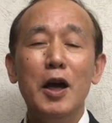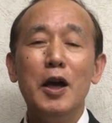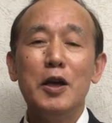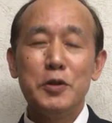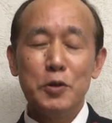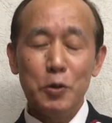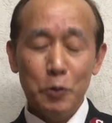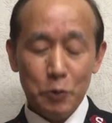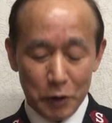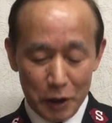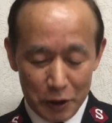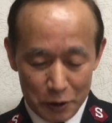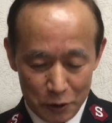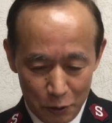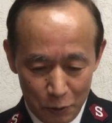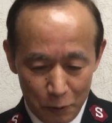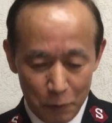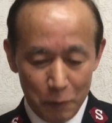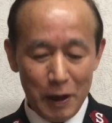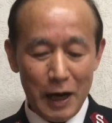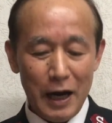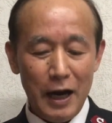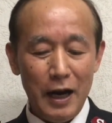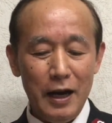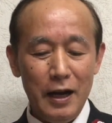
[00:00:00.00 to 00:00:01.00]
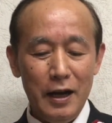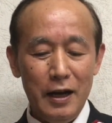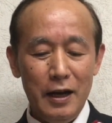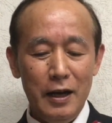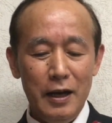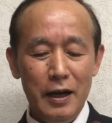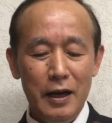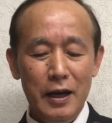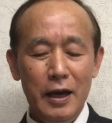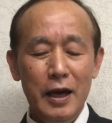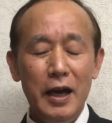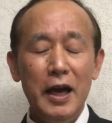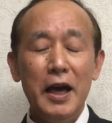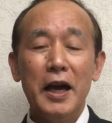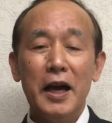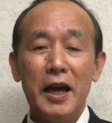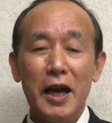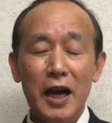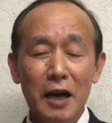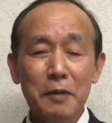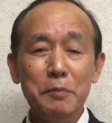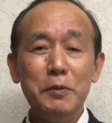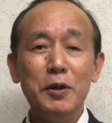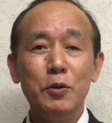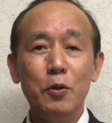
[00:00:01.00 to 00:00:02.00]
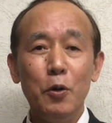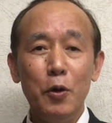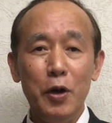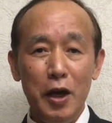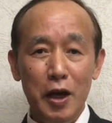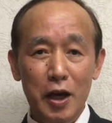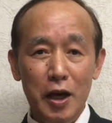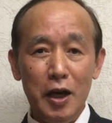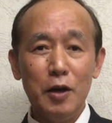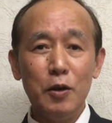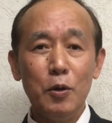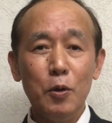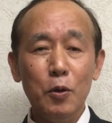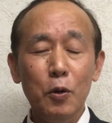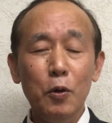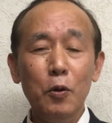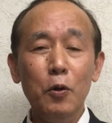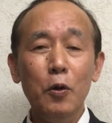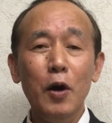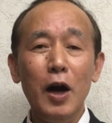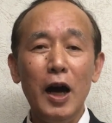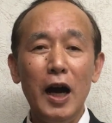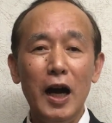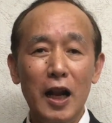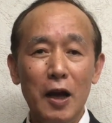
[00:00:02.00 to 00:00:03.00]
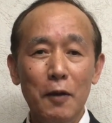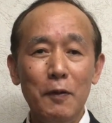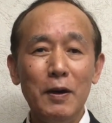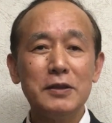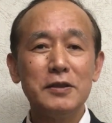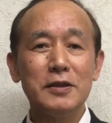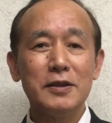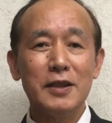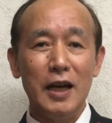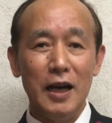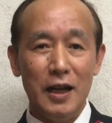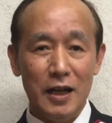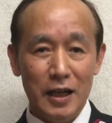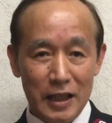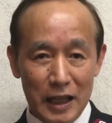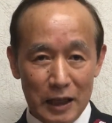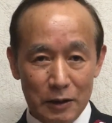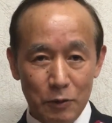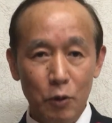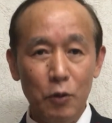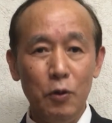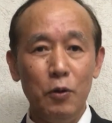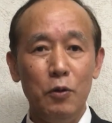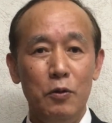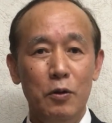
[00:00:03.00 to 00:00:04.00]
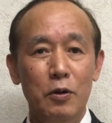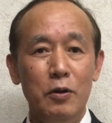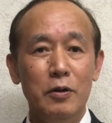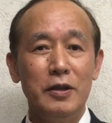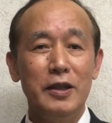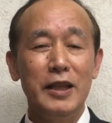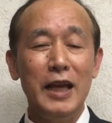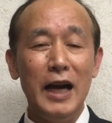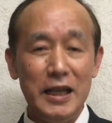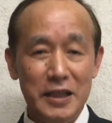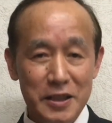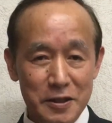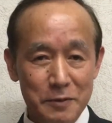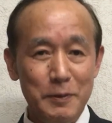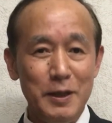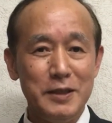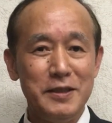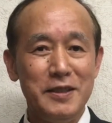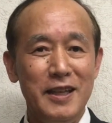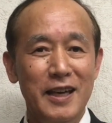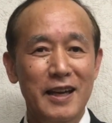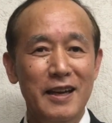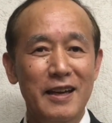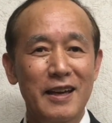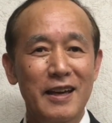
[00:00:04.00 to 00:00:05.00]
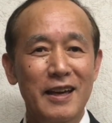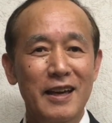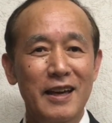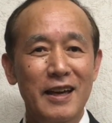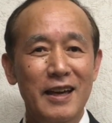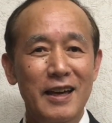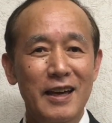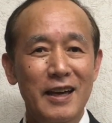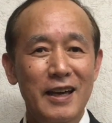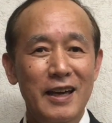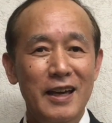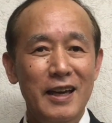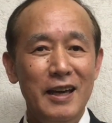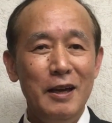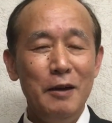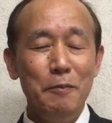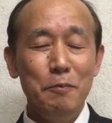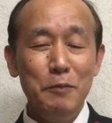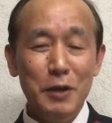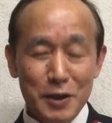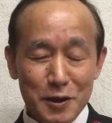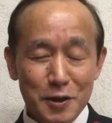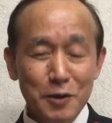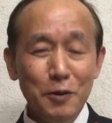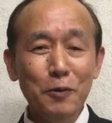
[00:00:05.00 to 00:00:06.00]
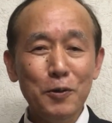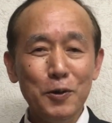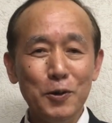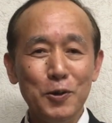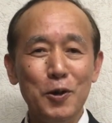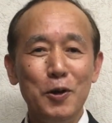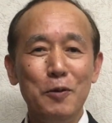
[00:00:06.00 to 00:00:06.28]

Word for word: そこで今日は神の栄光を表す体と題しまして3つのこ